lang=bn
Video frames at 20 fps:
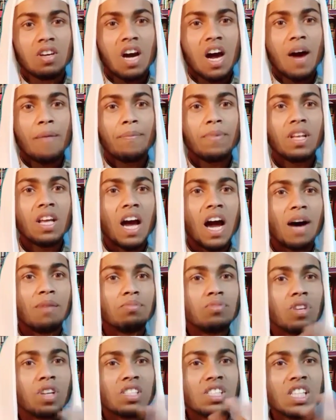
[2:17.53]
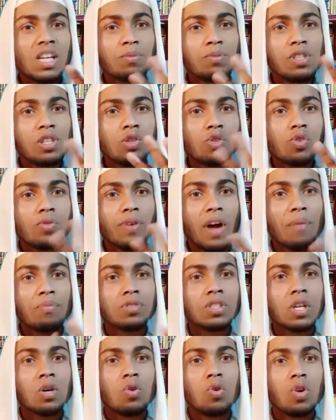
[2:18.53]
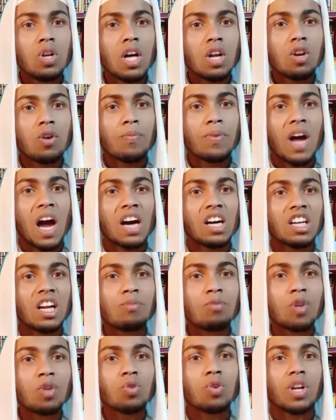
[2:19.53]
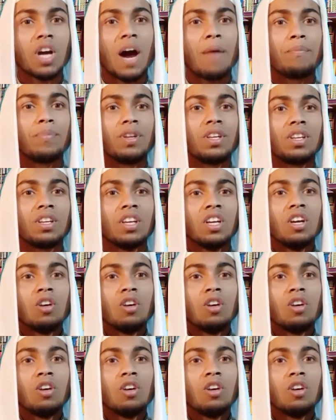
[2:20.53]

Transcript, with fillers: আপনি আব্দুর রাজ্জাক বিন ইউসুফ হাফেজাহুল্লার উপরে আক্রমণ করে আপনি